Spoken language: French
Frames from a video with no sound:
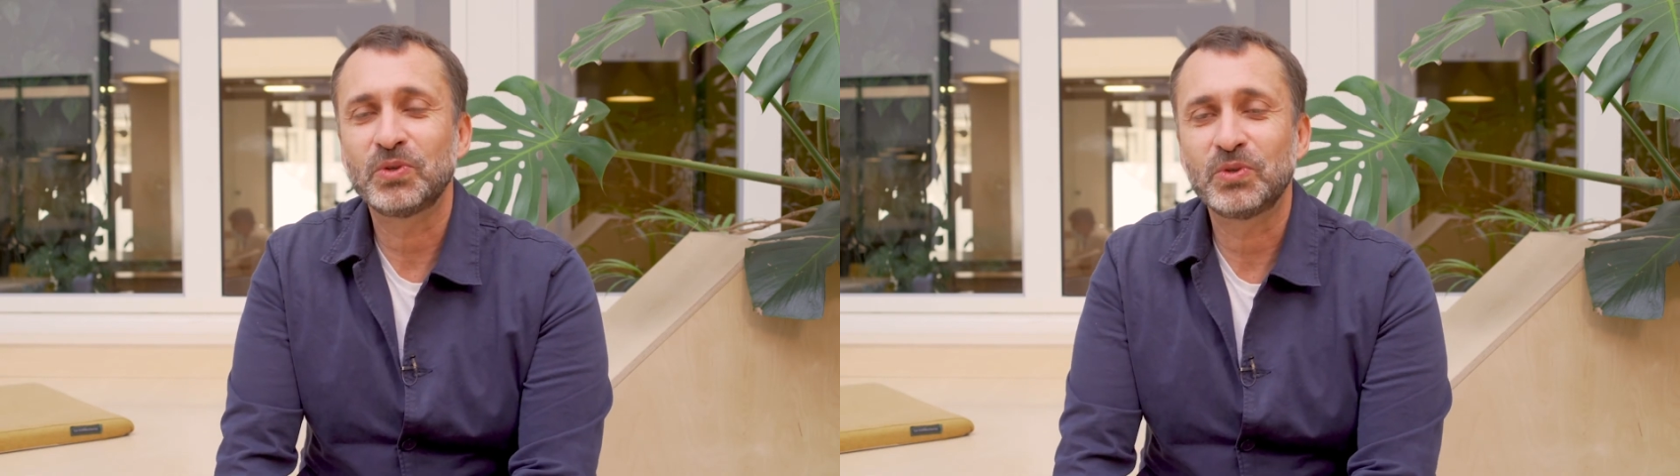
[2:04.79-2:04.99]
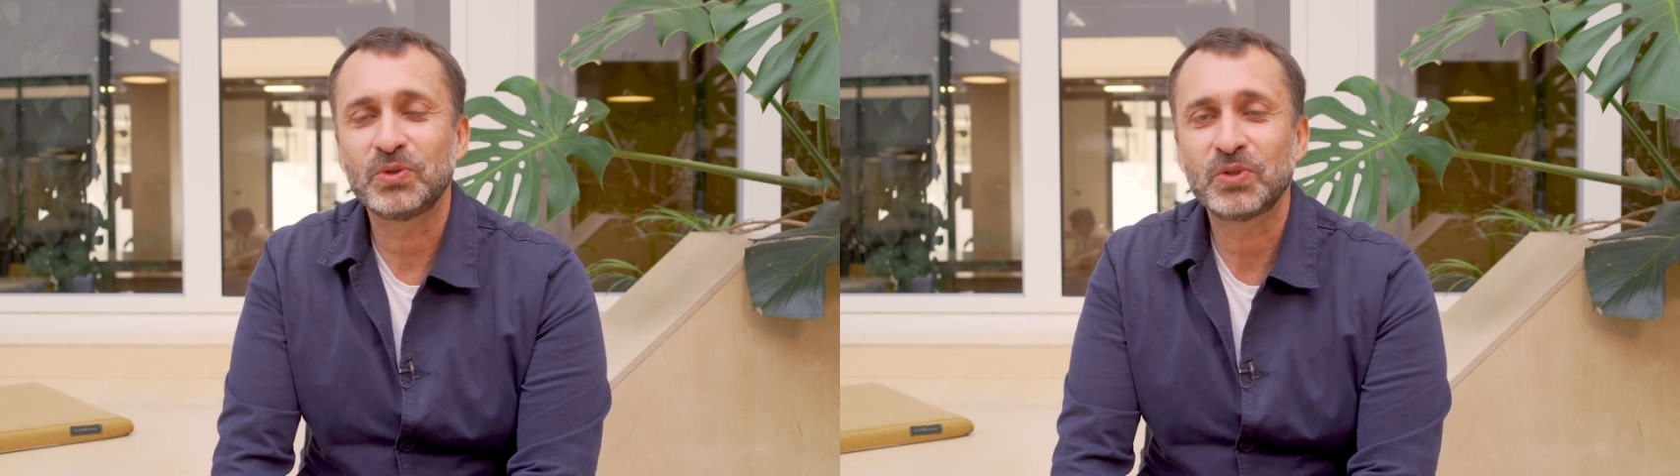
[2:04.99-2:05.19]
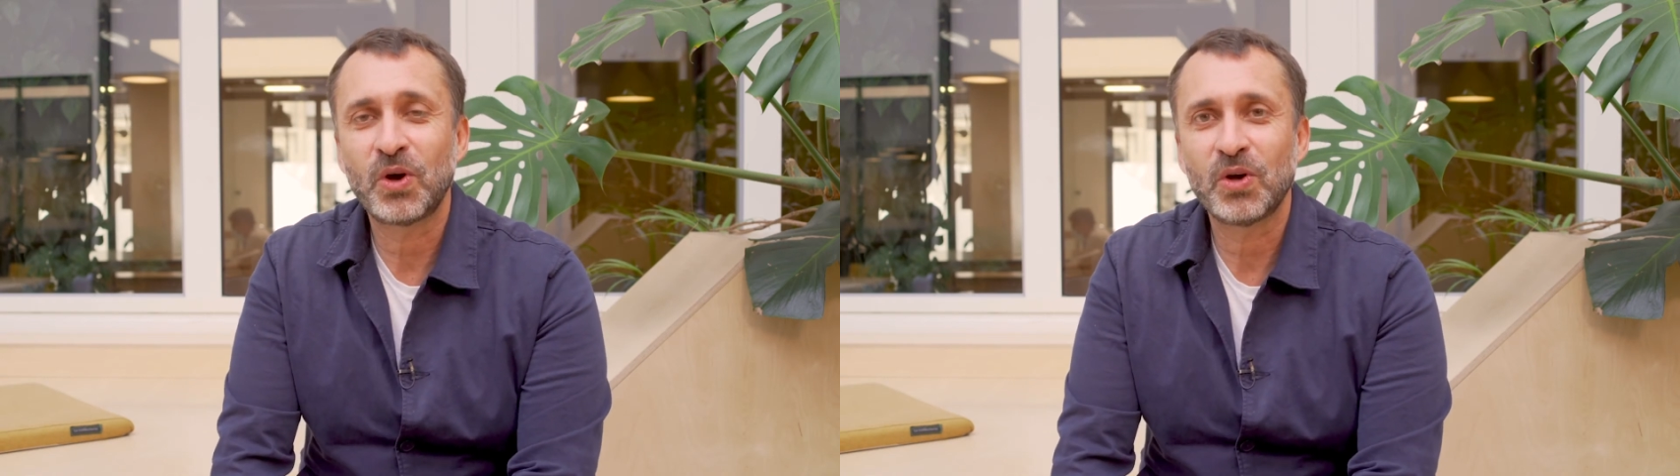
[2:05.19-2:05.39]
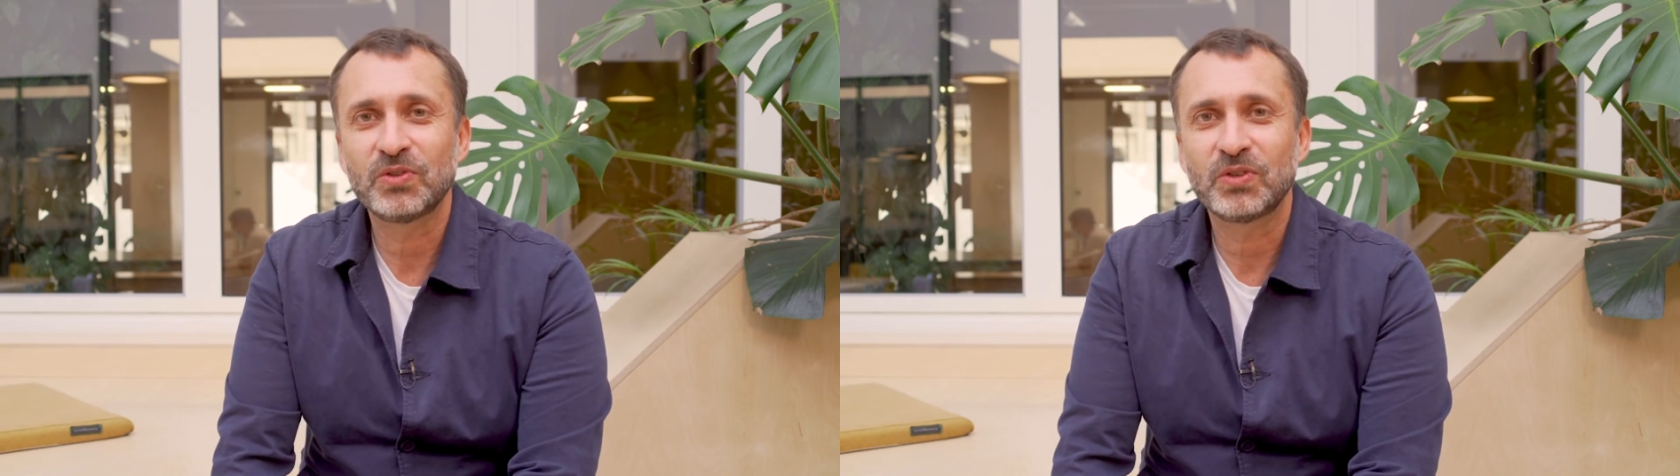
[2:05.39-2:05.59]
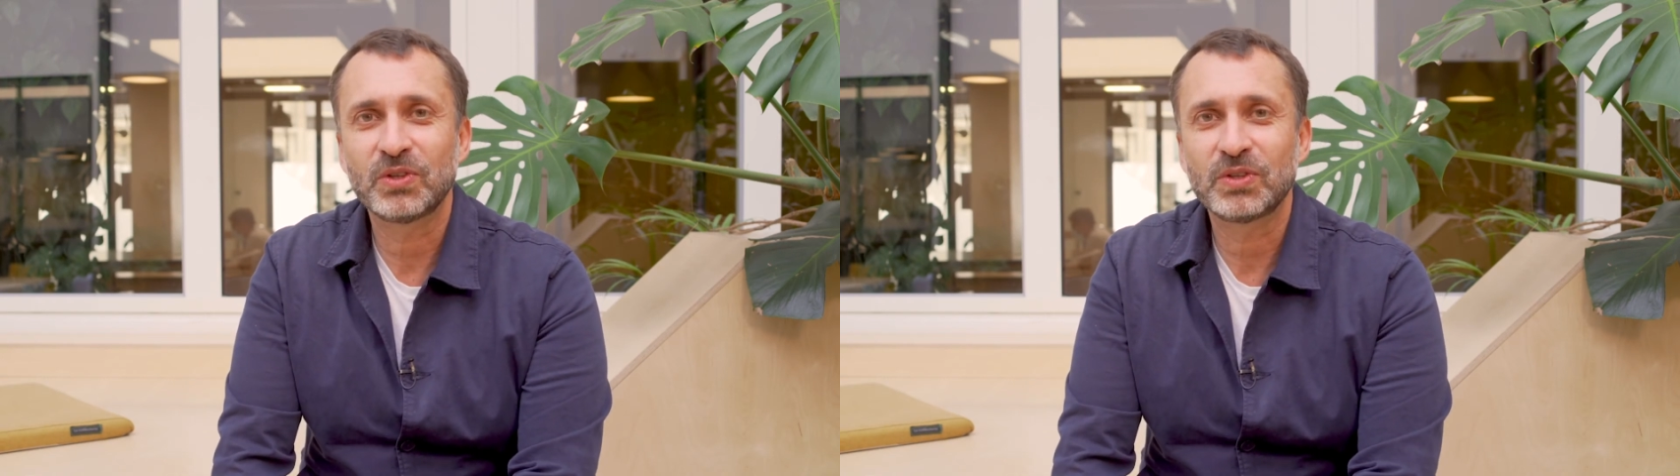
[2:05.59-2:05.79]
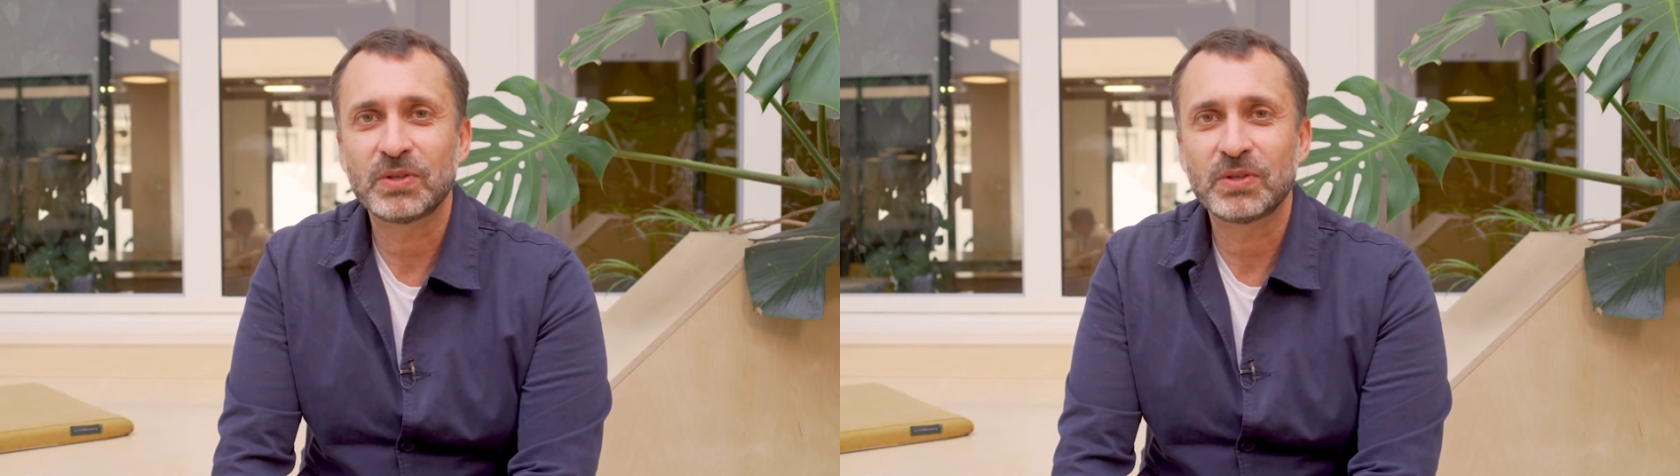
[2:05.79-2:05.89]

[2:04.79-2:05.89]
le, le 30